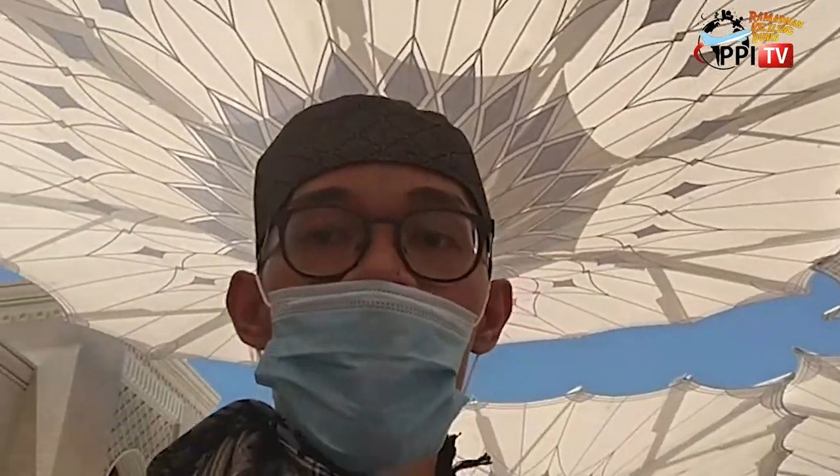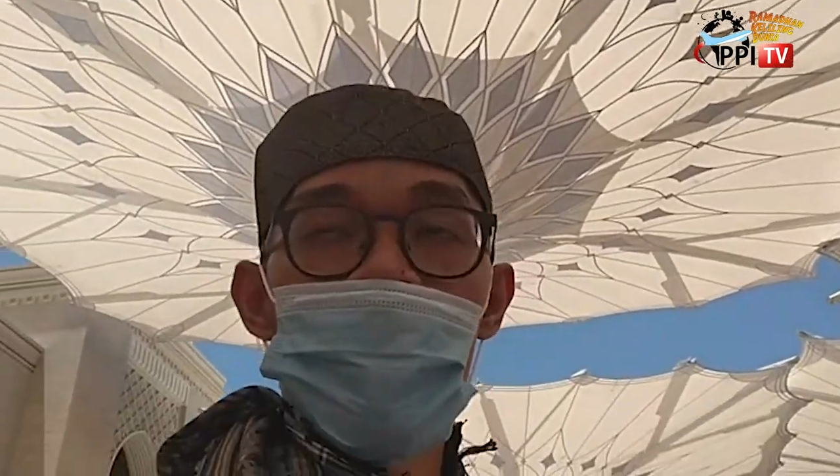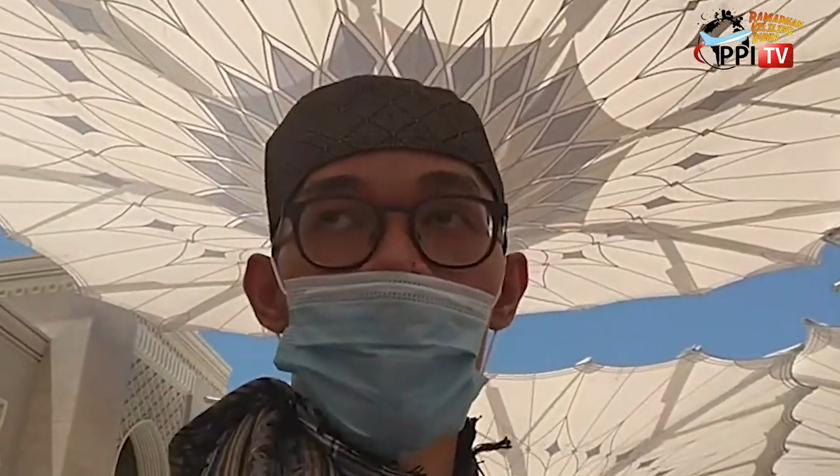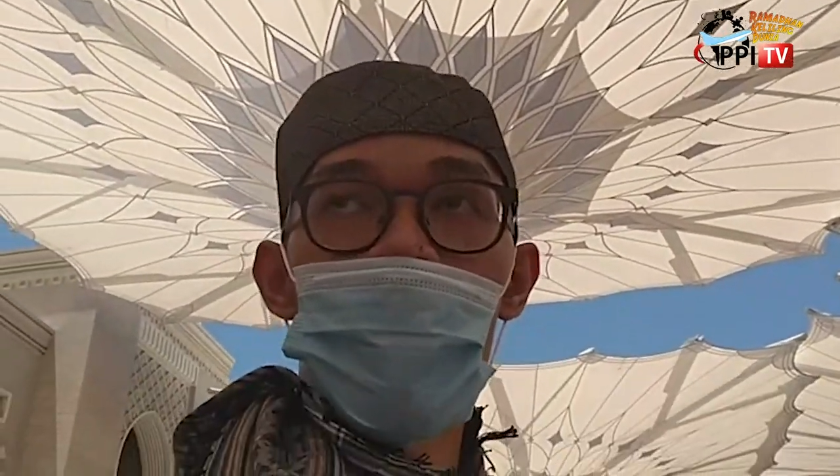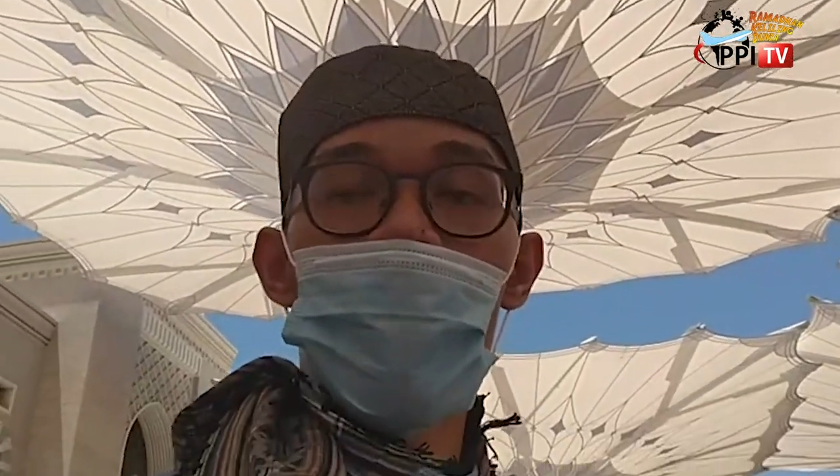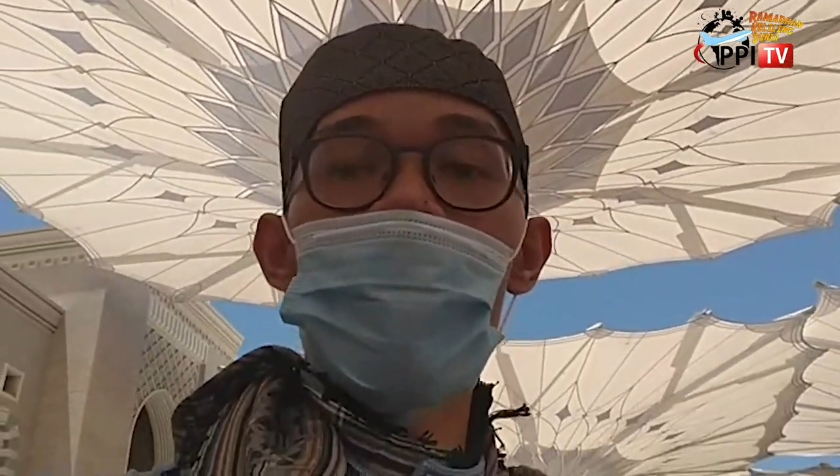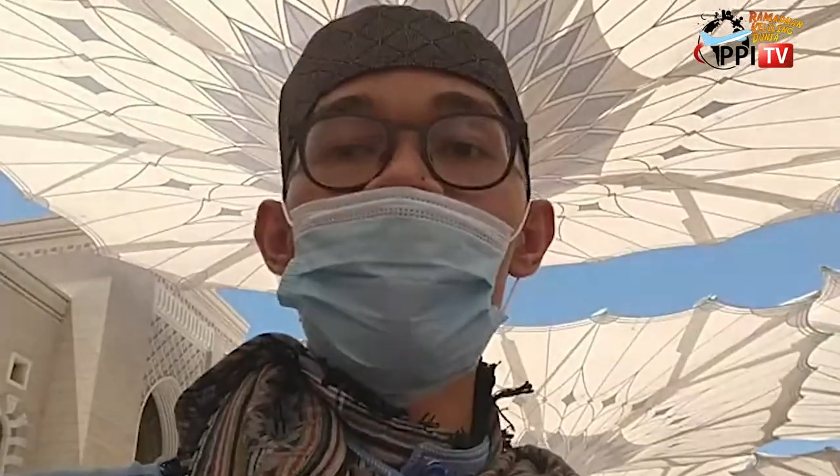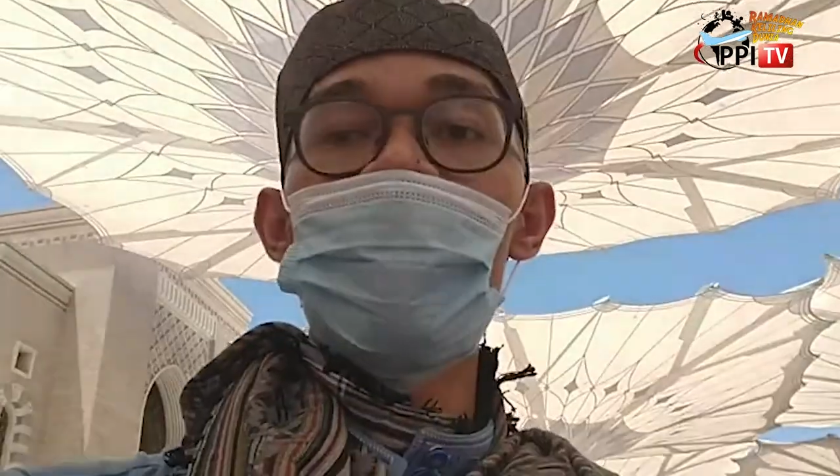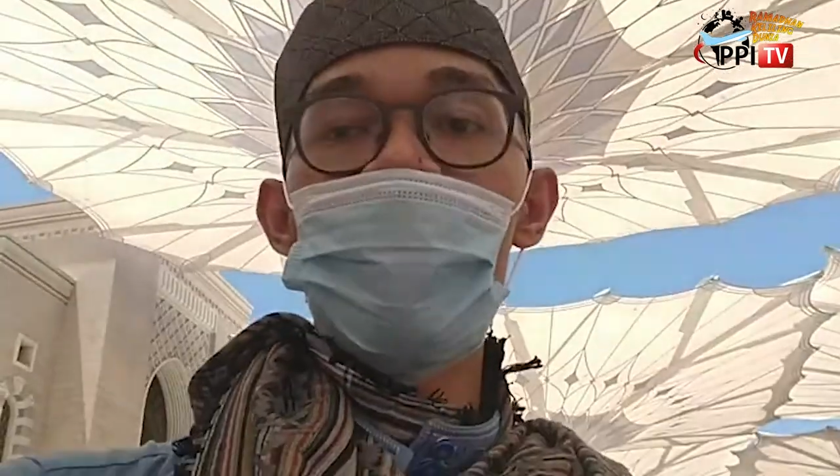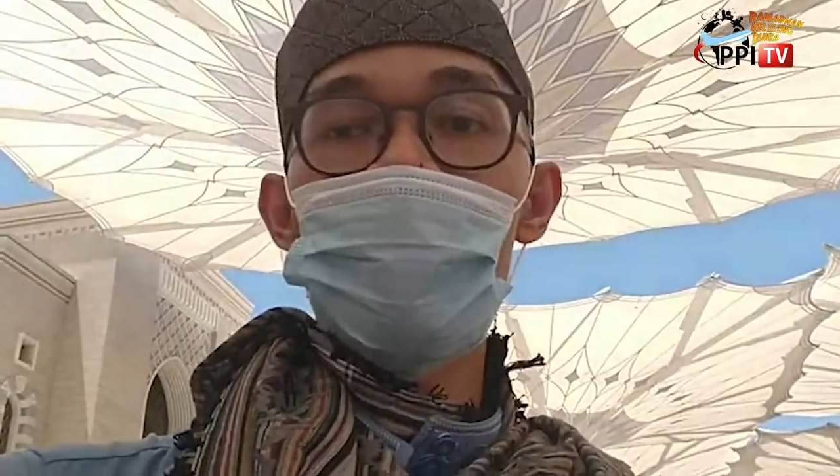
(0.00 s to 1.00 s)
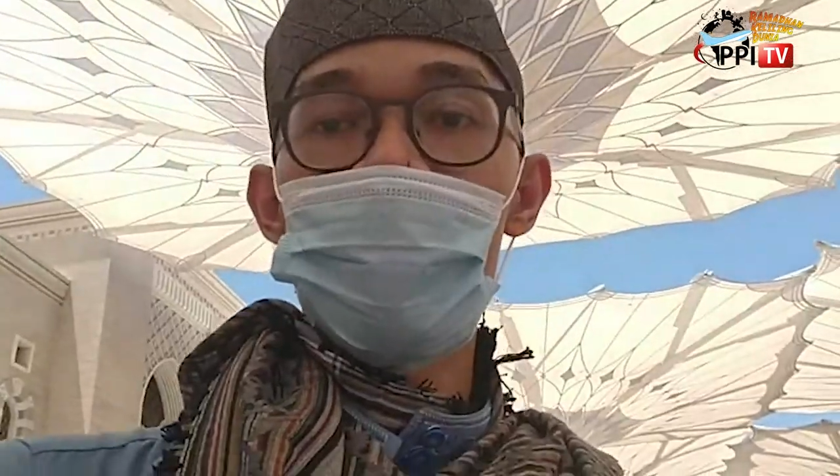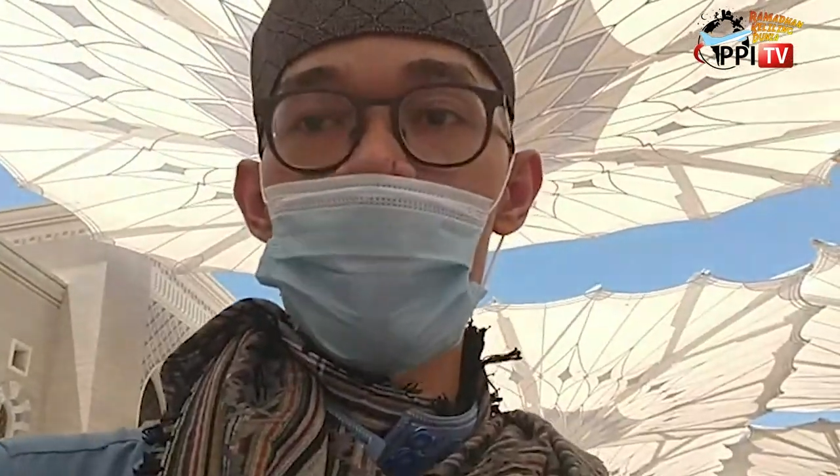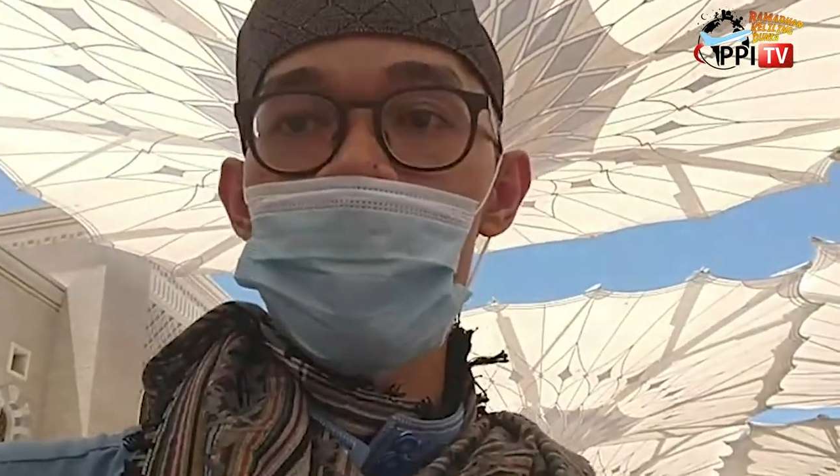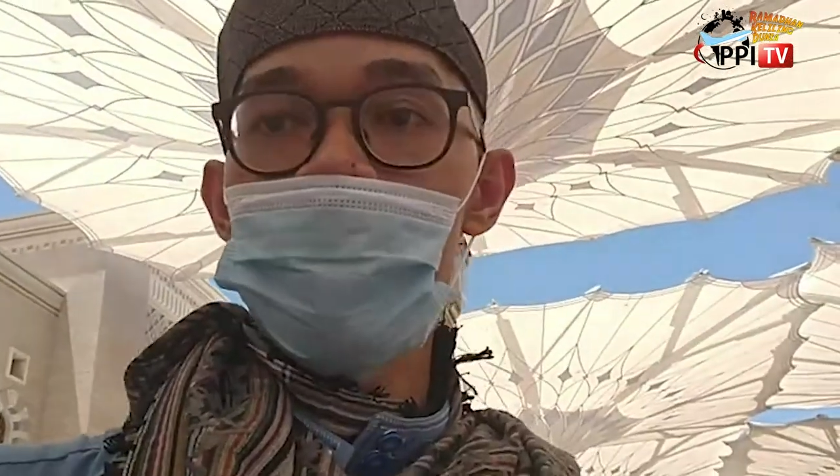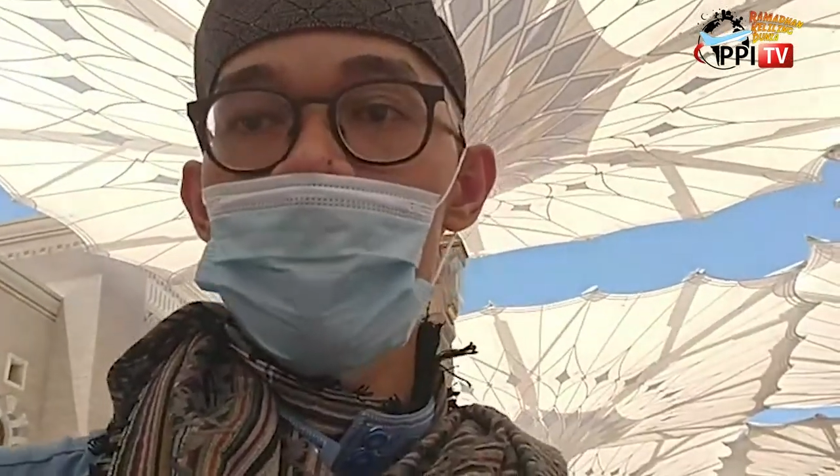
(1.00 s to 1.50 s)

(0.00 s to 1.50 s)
sahabat PPTV sudah